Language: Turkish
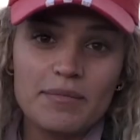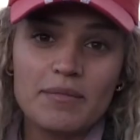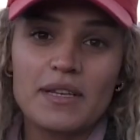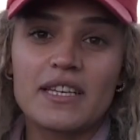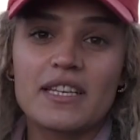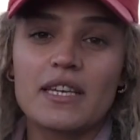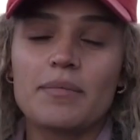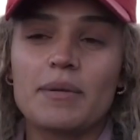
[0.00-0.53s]

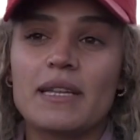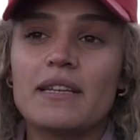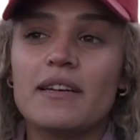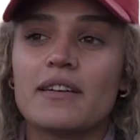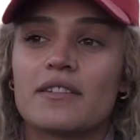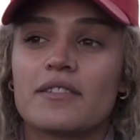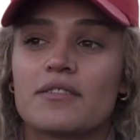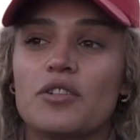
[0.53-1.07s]
...2004
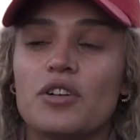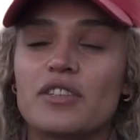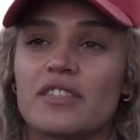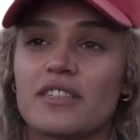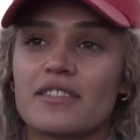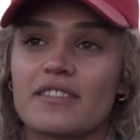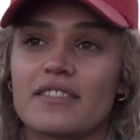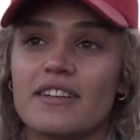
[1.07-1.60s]

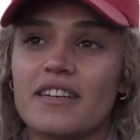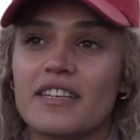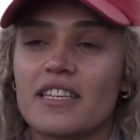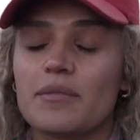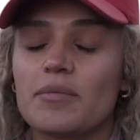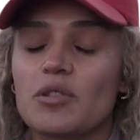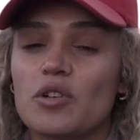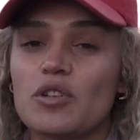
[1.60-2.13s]
yılında,
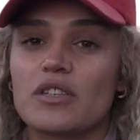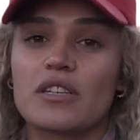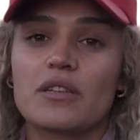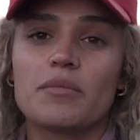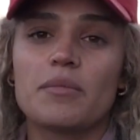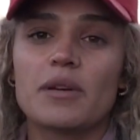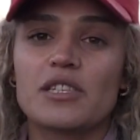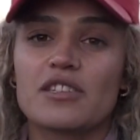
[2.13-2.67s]

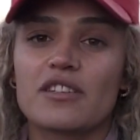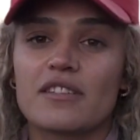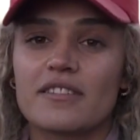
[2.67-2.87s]
2004-2005